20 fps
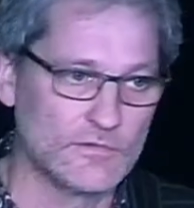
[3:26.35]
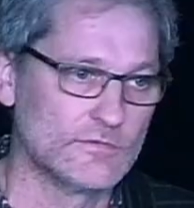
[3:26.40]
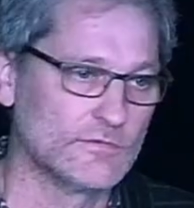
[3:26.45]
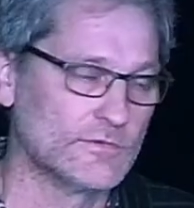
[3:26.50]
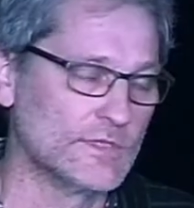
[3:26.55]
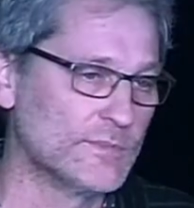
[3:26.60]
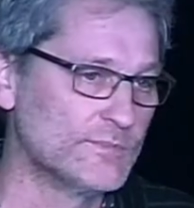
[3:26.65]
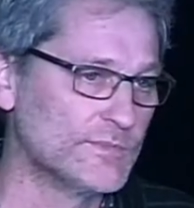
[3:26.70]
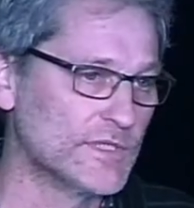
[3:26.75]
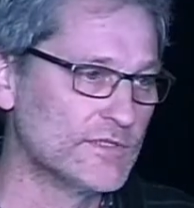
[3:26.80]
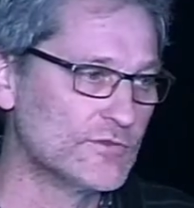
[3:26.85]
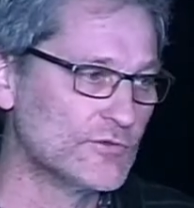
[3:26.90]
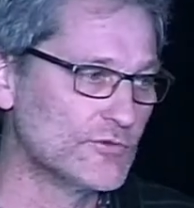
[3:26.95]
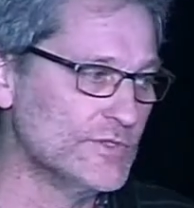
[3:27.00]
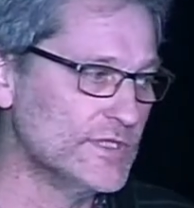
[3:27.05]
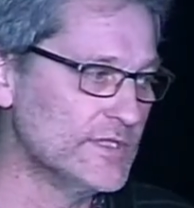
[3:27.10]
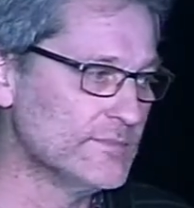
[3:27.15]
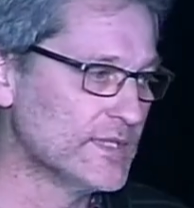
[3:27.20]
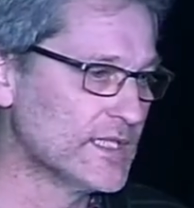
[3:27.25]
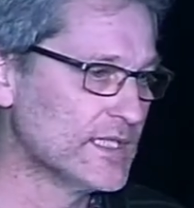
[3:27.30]
n'est peut-être
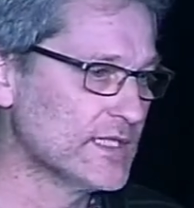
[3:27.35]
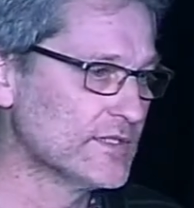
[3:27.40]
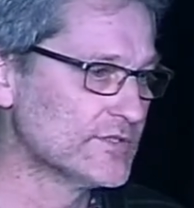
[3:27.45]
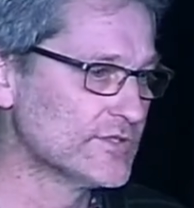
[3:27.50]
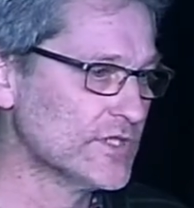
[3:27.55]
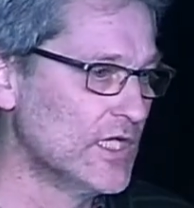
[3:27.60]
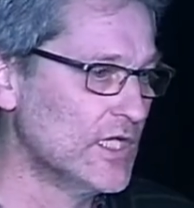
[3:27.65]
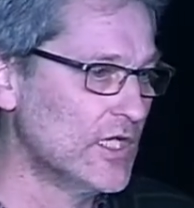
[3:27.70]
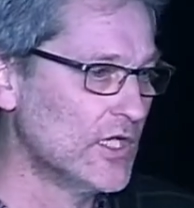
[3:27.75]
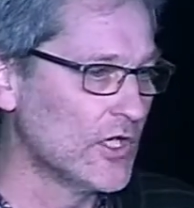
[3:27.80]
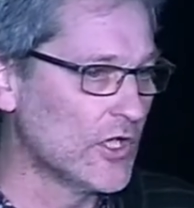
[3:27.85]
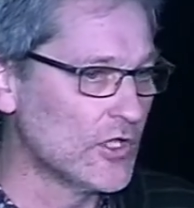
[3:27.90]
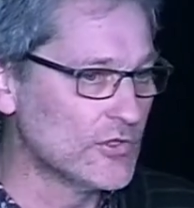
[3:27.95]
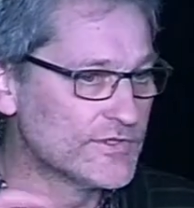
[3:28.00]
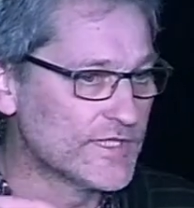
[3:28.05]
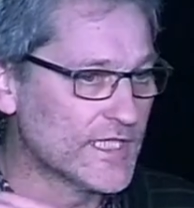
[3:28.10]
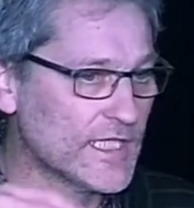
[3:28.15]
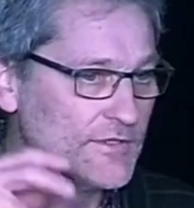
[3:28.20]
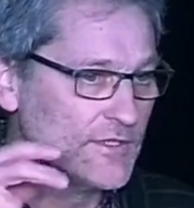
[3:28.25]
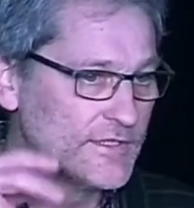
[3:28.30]
qu'une image,
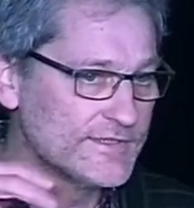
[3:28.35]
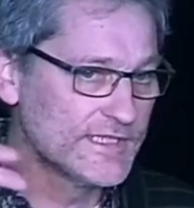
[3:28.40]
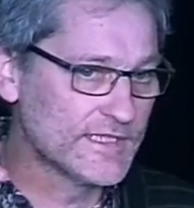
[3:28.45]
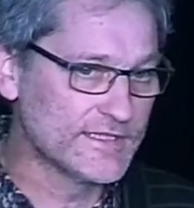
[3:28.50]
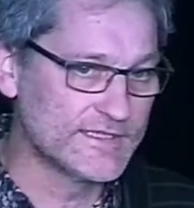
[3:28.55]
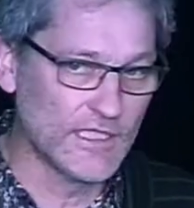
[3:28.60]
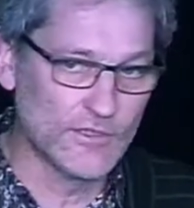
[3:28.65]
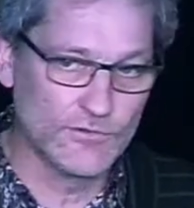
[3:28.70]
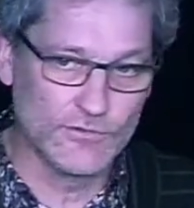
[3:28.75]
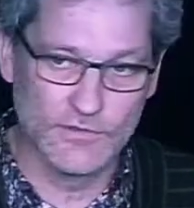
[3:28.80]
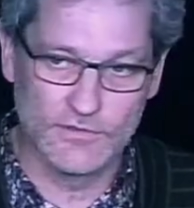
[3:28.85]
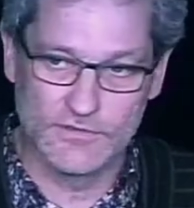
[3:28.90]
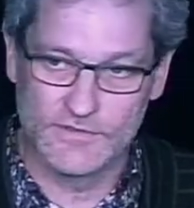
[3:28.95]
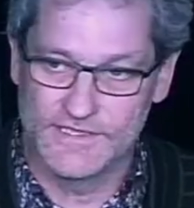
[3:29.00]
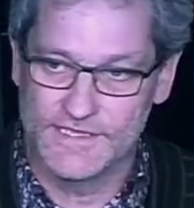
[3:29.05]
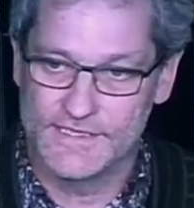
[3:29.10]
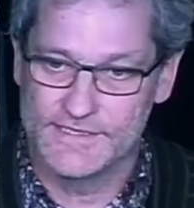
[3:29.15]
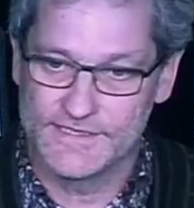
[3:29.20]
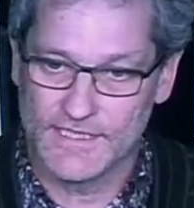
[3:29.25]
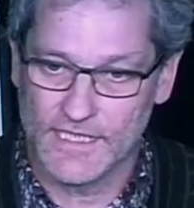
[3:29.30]
entraîne un certain
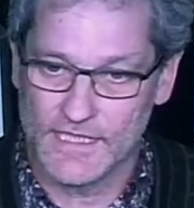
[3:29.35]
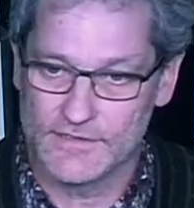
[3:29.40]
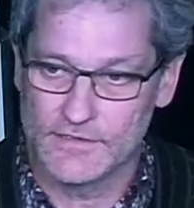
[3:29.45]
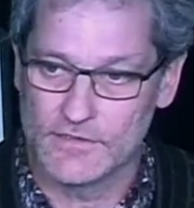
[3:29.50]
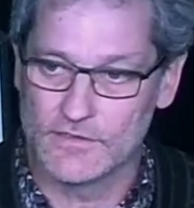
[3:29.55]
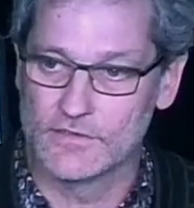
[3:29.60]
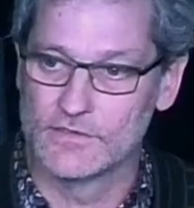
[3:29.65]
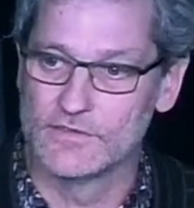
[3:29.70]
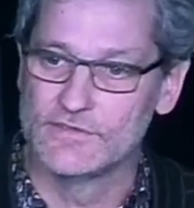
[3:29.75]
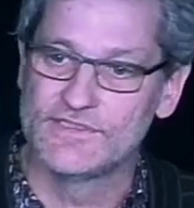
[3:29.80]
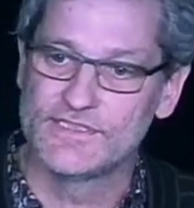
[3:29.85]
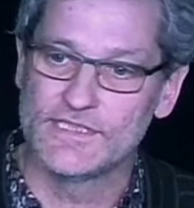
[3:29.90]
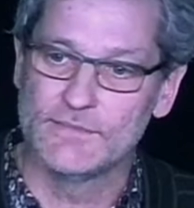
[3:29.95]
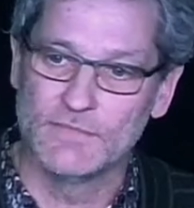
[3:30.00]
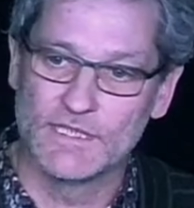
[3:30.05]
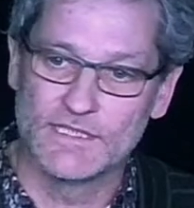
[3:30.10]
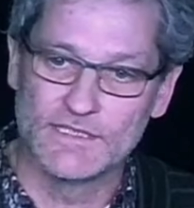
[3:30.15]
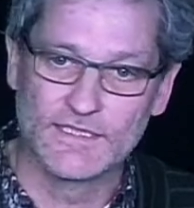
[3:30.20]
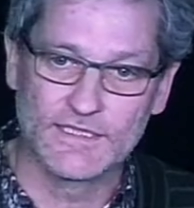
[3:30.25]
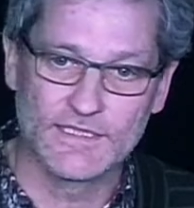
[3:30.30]
design
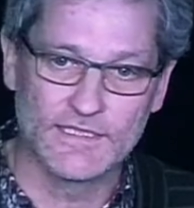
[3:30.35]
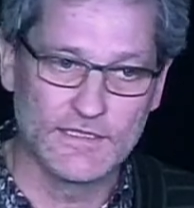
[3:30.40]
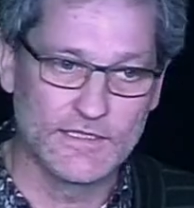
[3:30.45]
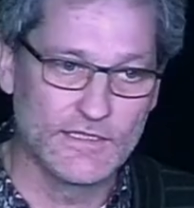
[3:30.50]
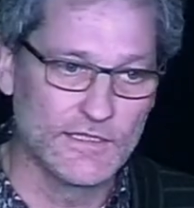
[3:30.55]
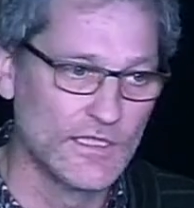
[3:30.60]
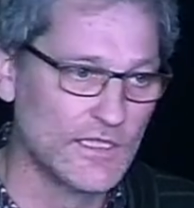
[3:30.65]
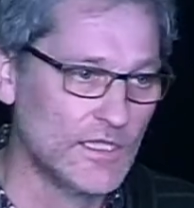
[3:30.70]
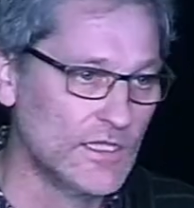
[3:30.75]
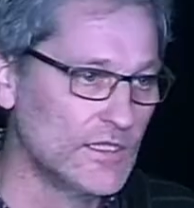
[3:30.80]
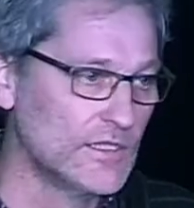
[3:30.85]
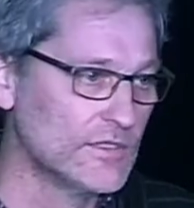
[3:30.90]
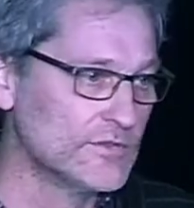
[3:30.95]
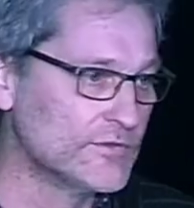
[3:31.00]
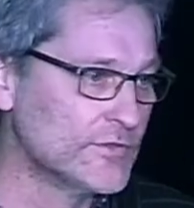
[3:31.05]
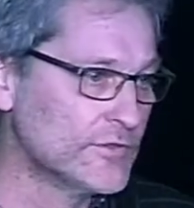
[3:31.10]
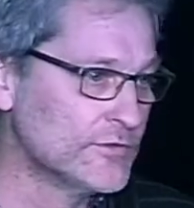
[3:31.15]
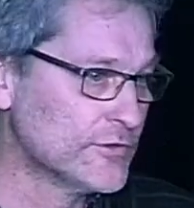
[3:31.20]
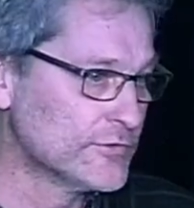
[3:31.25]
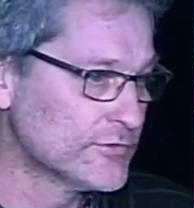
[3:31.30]
symétrique
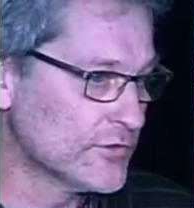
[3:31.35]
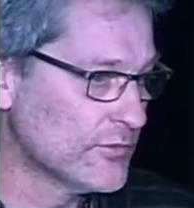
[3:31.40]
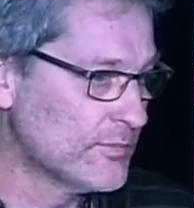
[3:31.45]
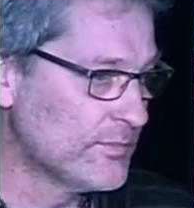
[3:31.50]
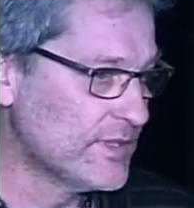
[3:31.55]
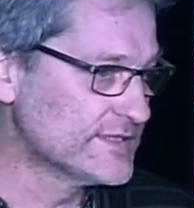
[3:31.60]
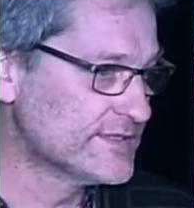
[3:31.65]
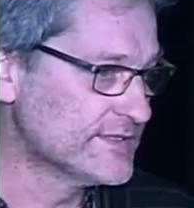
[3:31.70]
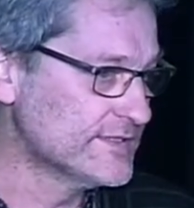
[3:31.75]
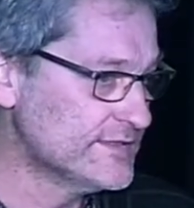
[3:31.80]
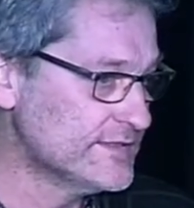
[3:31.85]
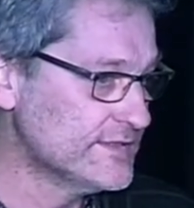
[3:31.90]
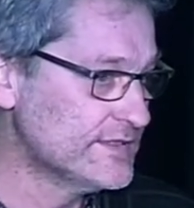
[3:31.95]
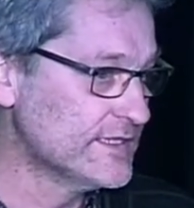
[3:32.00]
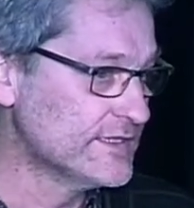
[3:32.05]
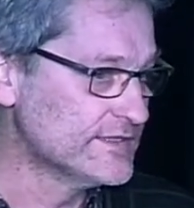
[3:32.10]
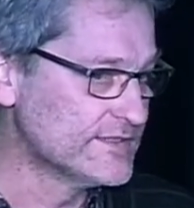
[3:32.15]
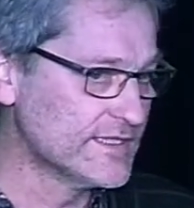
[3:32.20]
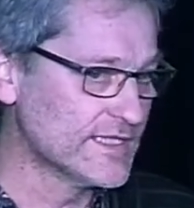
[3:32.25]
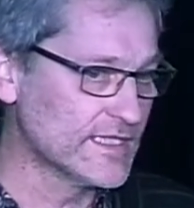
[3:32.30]
de notre
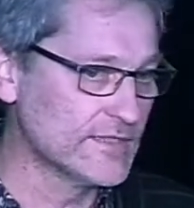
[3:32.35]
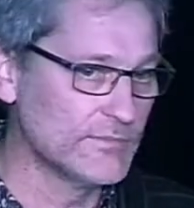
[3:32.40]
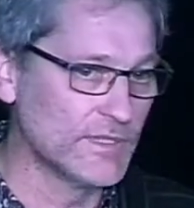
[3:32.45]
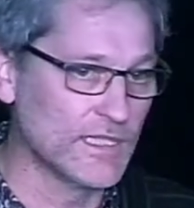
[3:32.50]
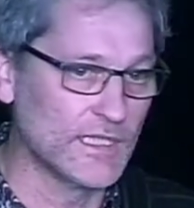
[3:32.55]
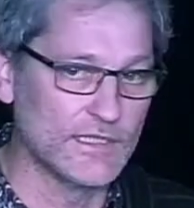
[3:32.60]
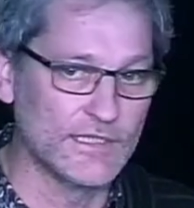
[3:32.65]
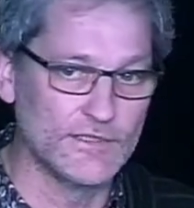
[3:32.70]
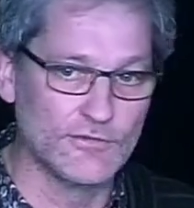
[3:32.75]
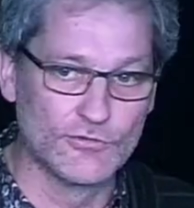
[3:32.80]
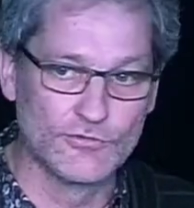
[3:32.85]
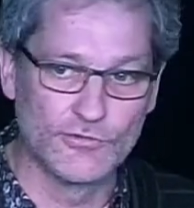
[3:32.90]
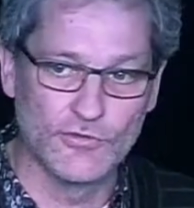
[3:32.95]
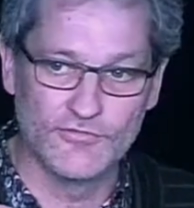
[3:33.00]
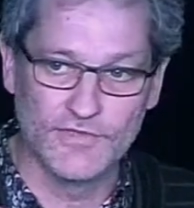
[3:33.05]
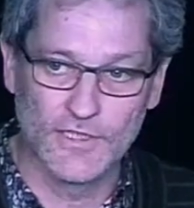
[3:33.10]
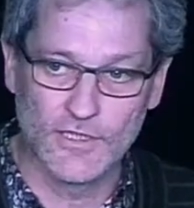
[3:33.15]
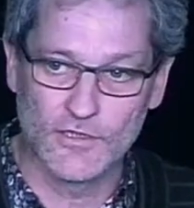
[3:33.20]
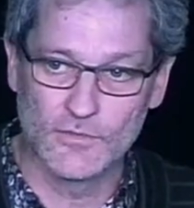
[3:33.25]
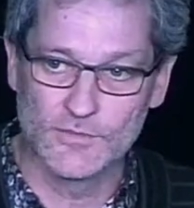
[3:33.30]
plasticité cérébrale. Et on
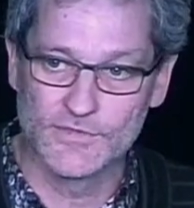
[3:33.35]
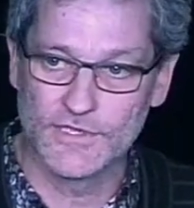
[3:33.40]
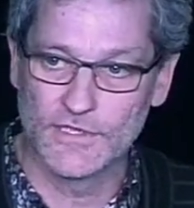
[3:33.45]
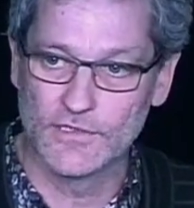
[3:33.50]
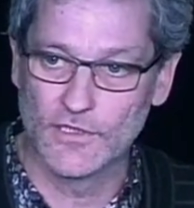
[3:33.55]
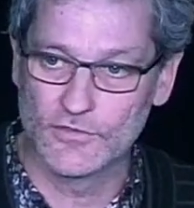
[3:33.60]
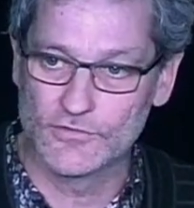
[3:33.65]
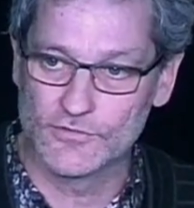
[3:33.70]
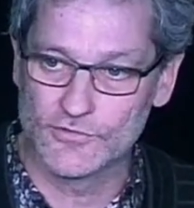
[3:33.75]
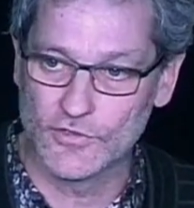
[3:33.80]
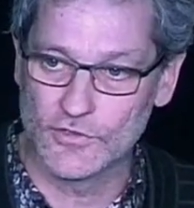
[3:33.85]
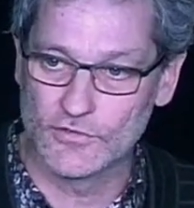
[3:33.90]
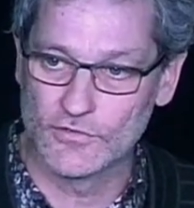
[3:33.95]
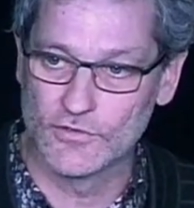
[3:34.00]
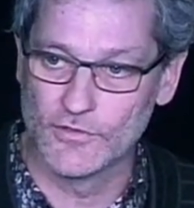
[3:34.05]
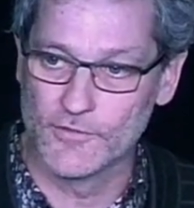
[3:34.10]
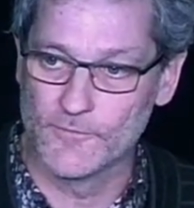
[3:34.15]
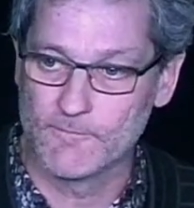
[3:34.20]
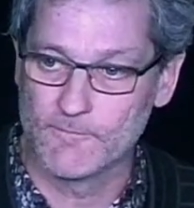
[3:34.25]
devient comme ça en sorte de,